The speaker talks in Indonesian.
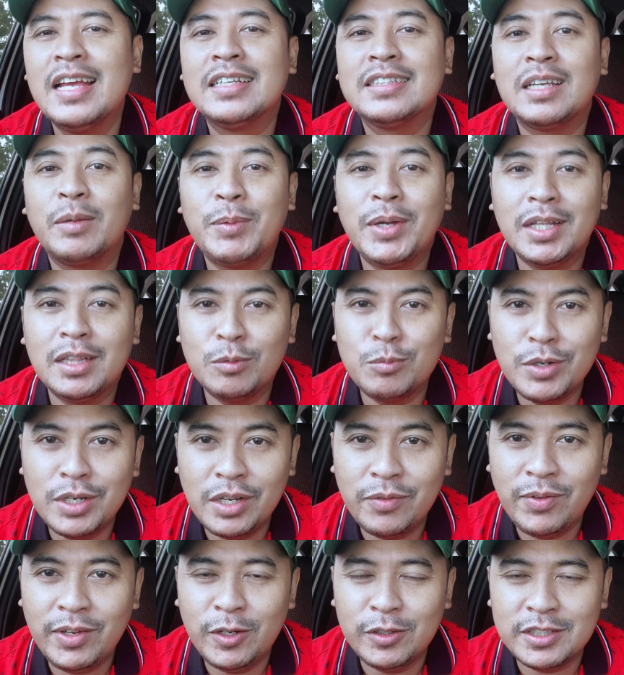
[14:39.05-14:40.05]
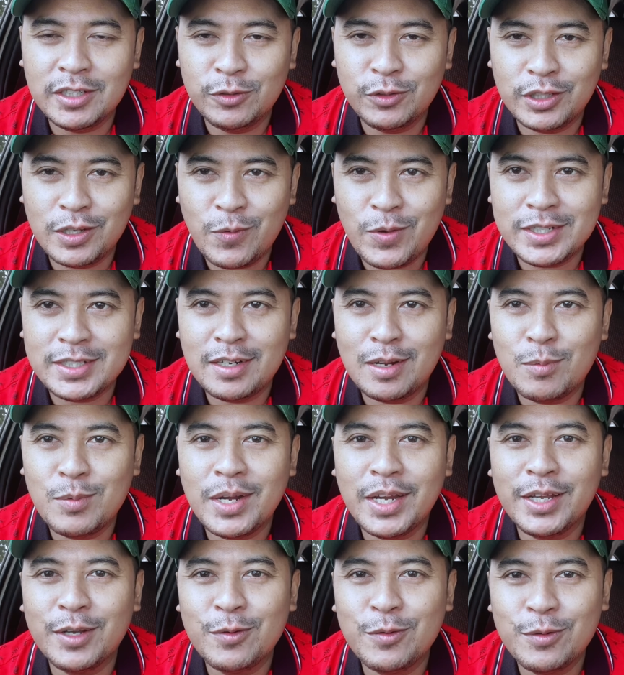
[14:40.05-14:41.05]
Sampai ketemu di video selanjutnya.
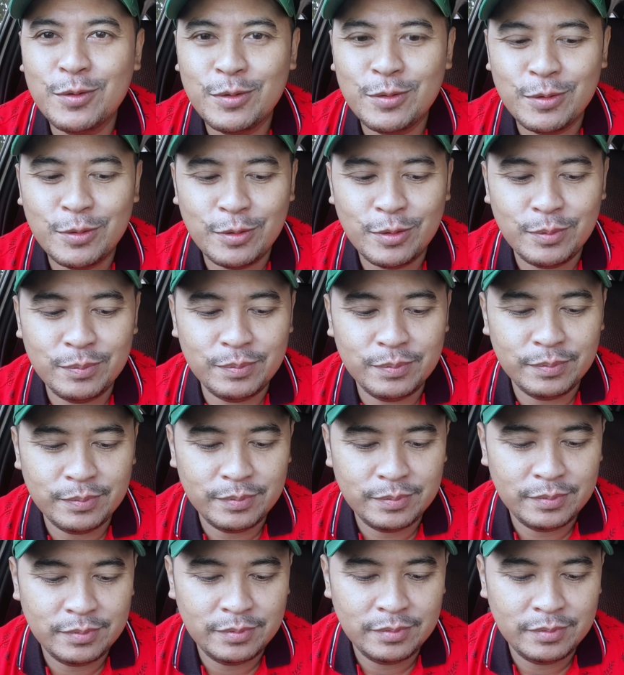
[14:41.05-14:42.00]
Wassalamualaikum.